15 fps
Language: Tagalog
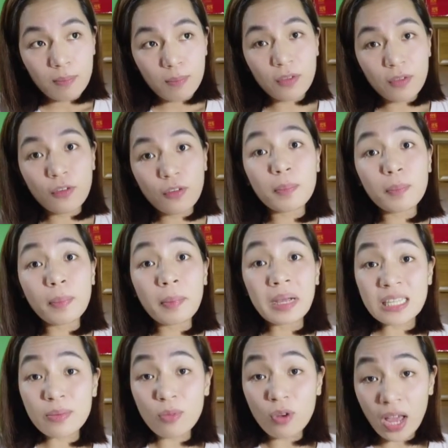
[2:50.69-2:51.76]
before
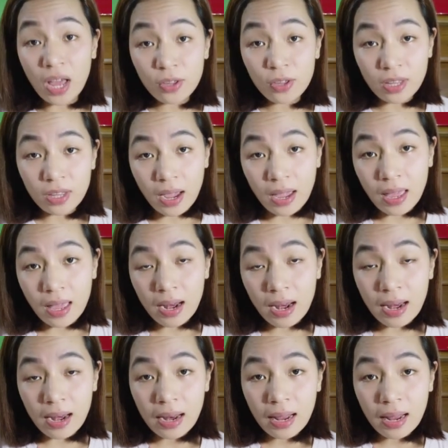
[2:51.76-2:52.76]
magsimula yung trial